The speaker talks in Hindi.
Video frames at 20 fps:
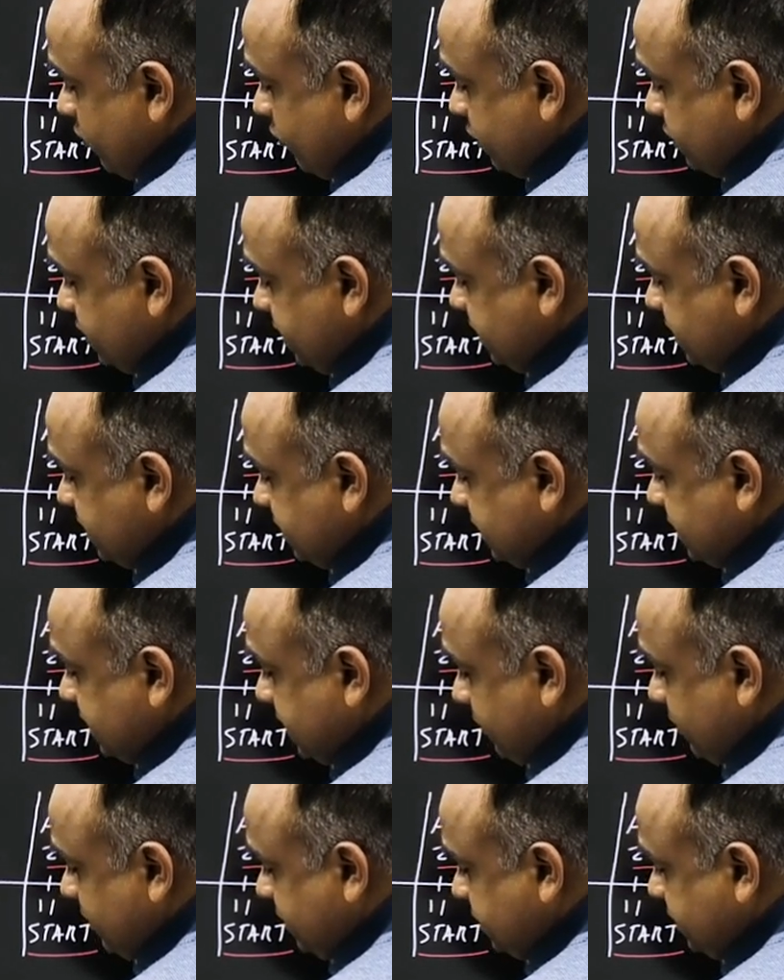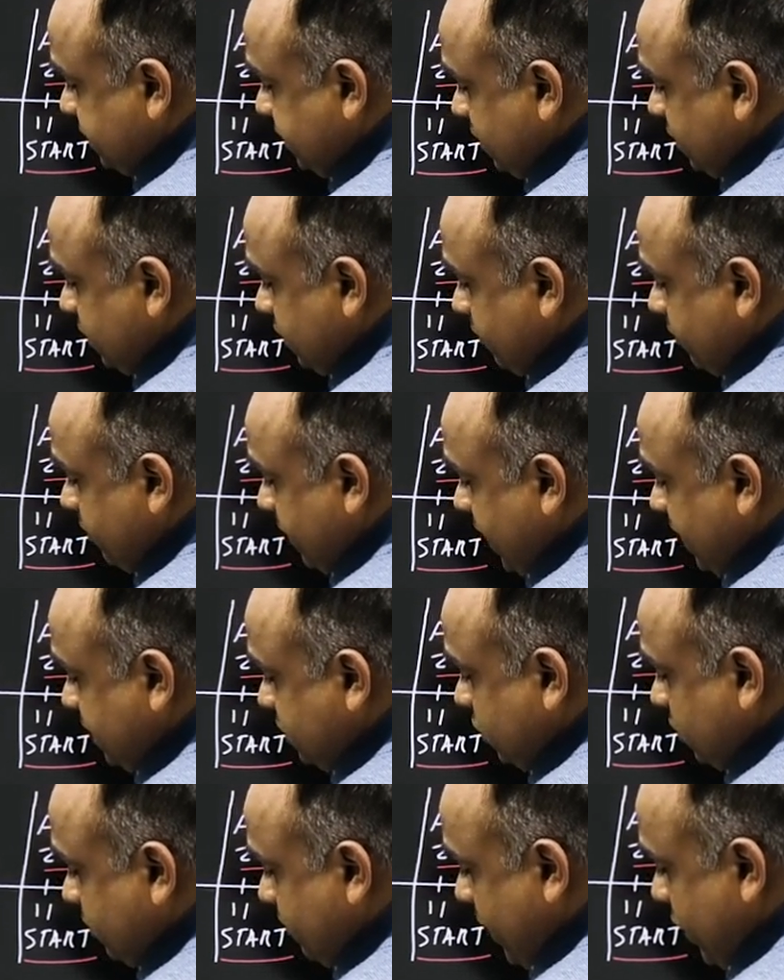फिजिक्स केमिस्ट्री
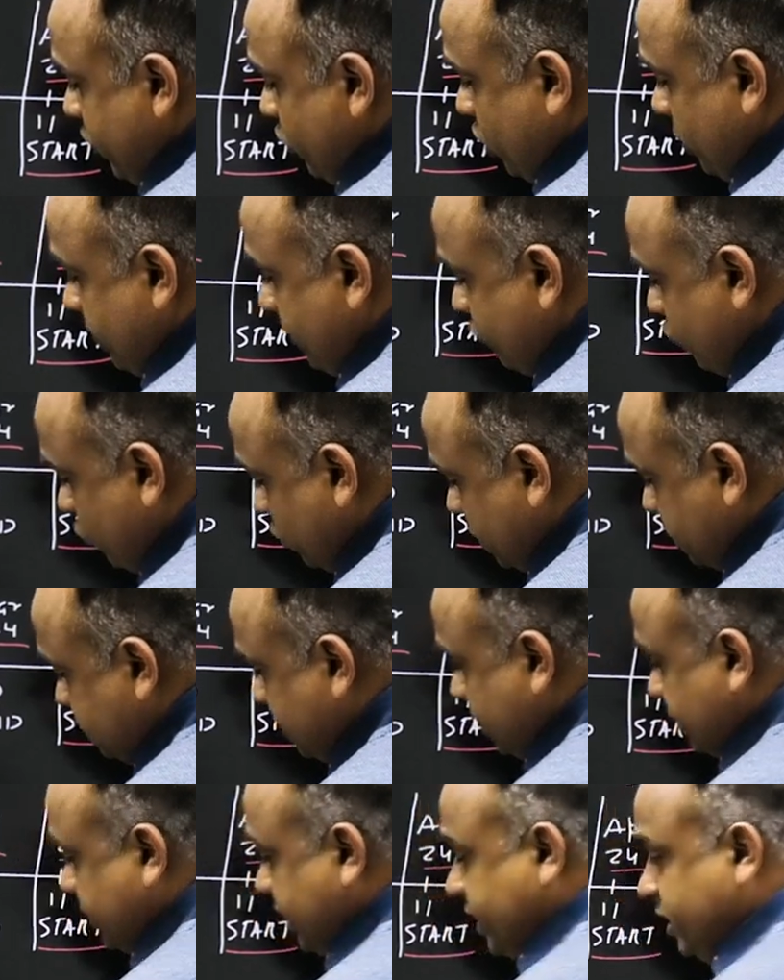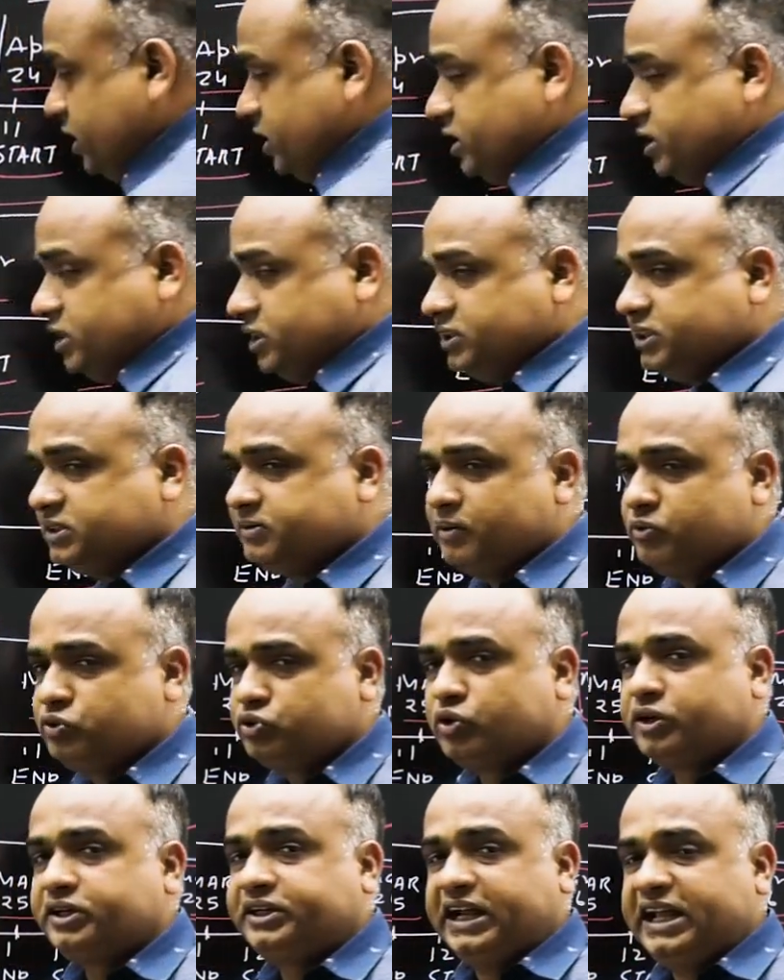मैथ्स और बायो के ऊपर फोकस करते हैं जिसमें
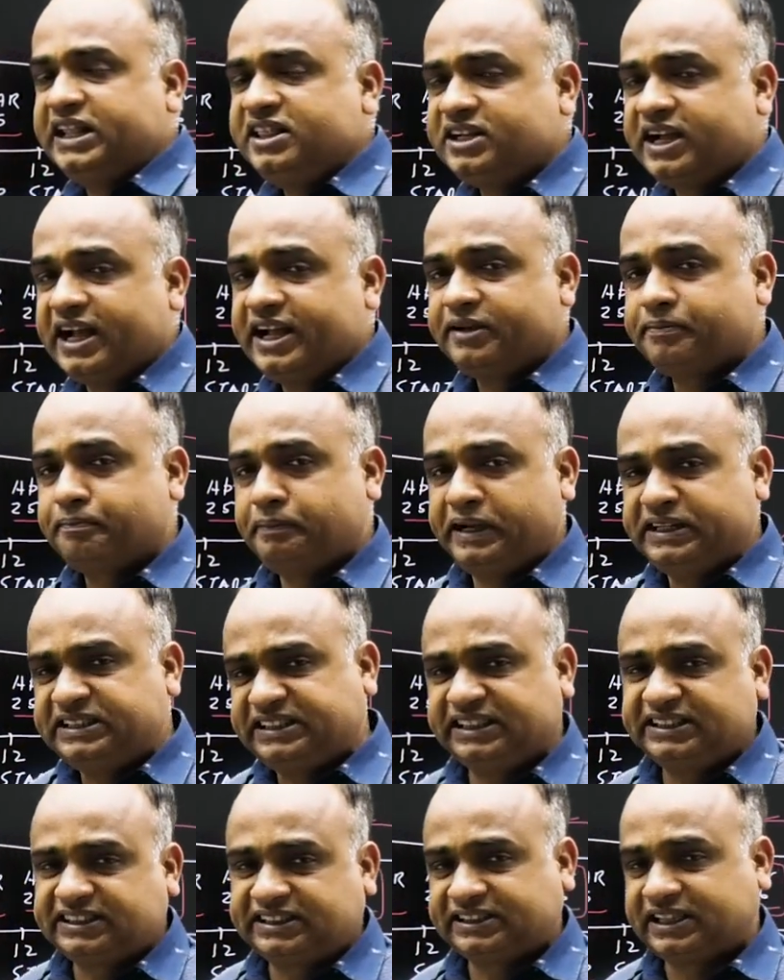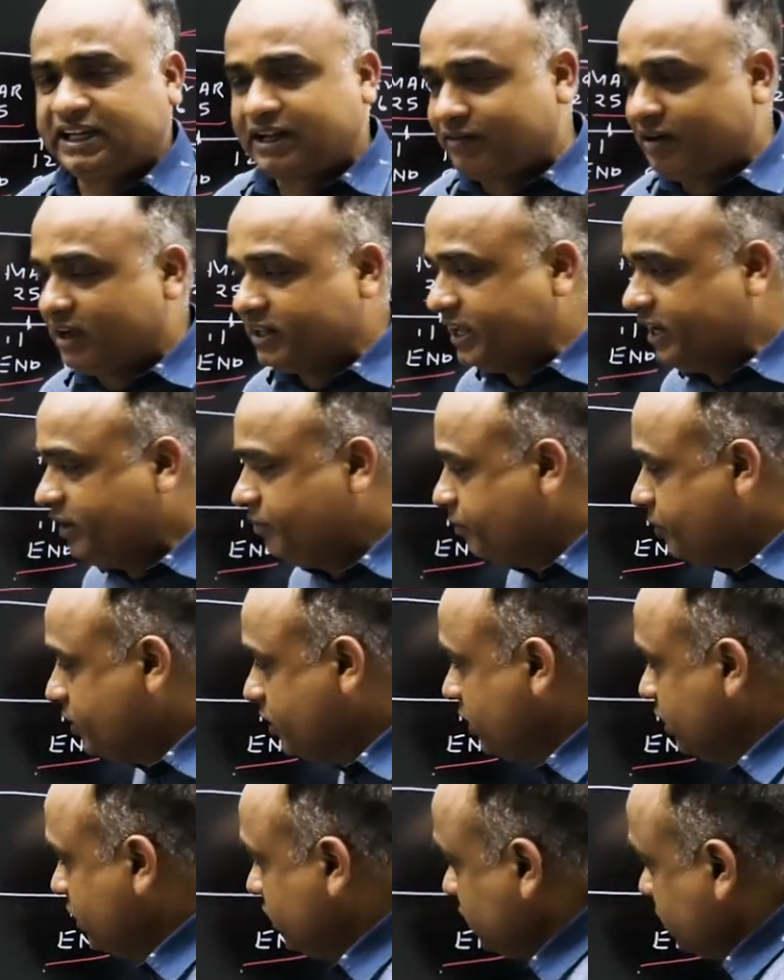हम उसको टेंथ का एक बेसिक्स करवा दें
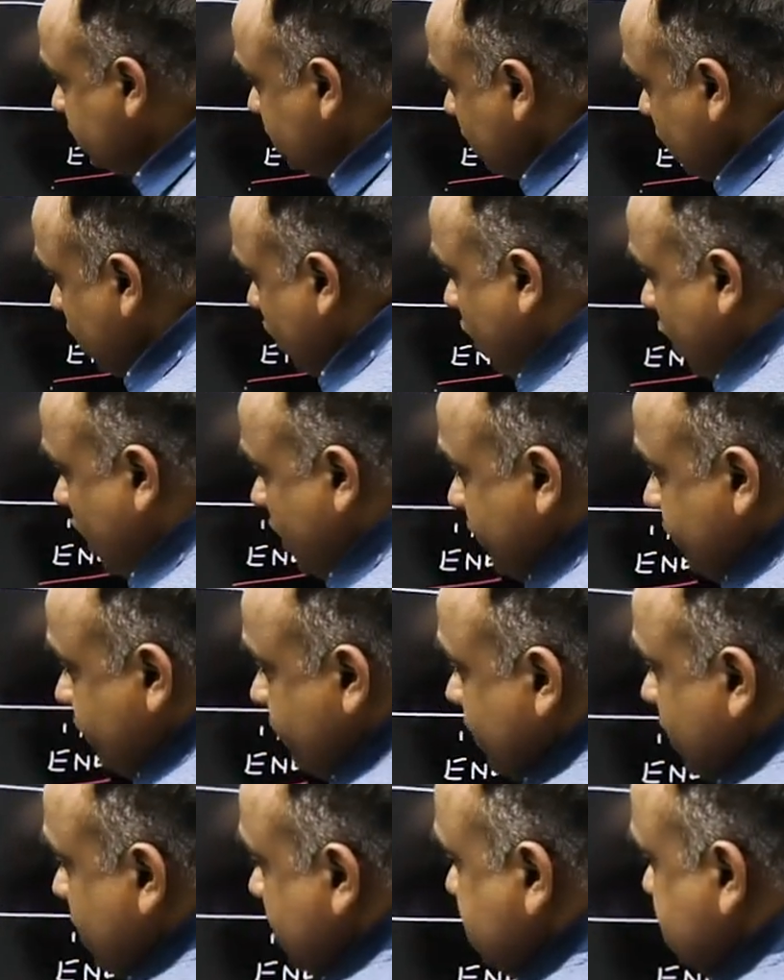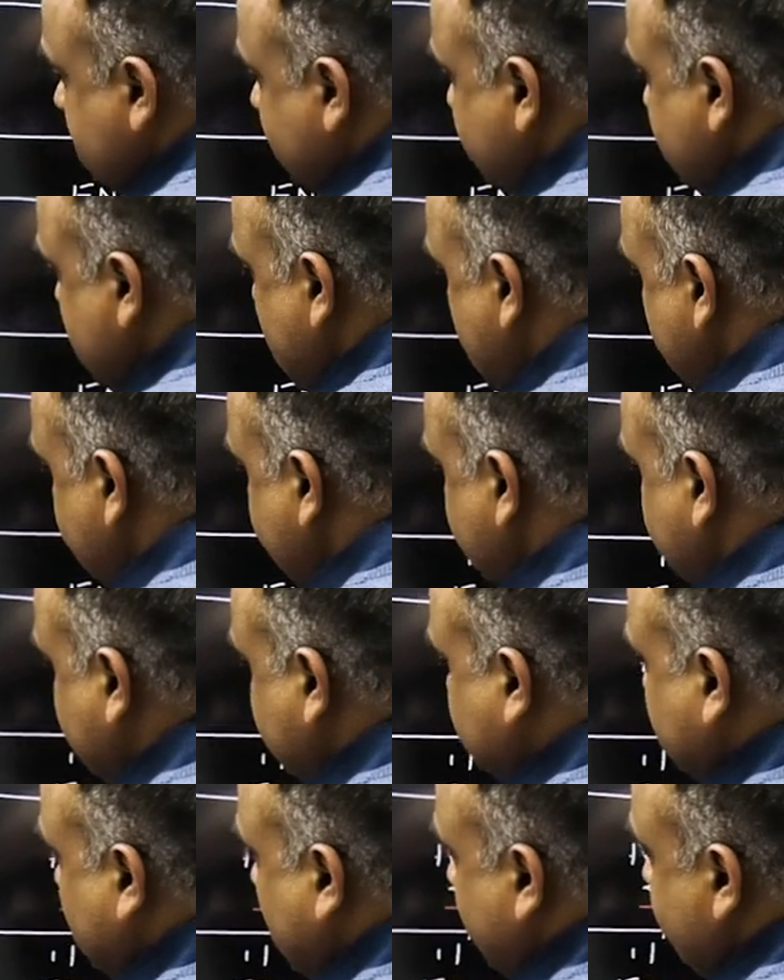और जब यहां पर
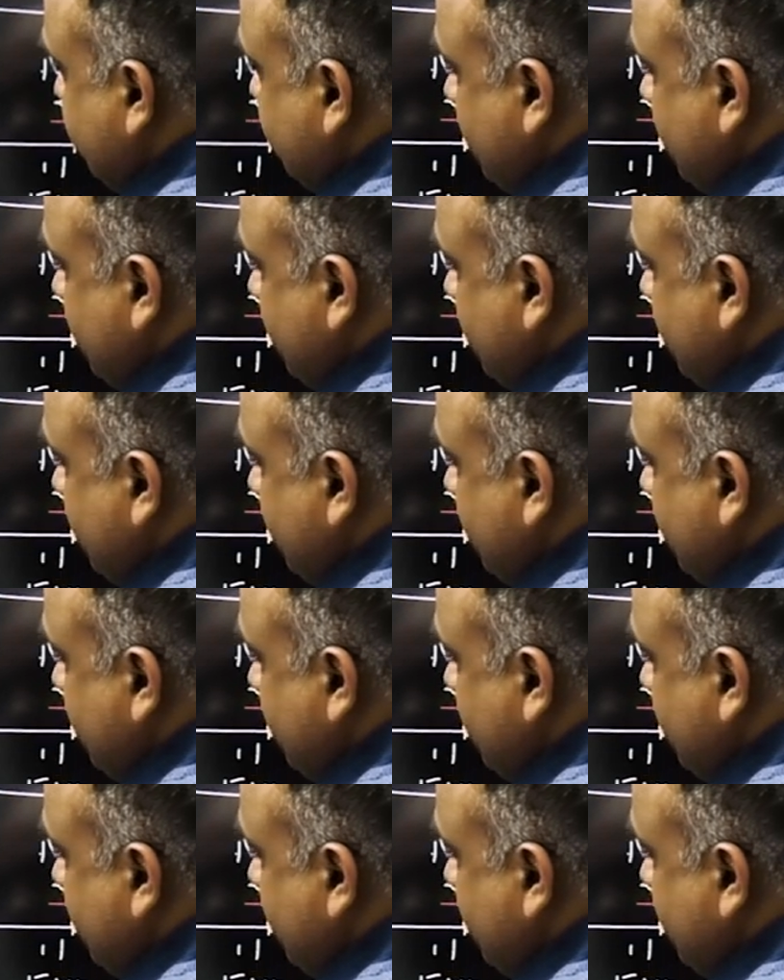बच्चा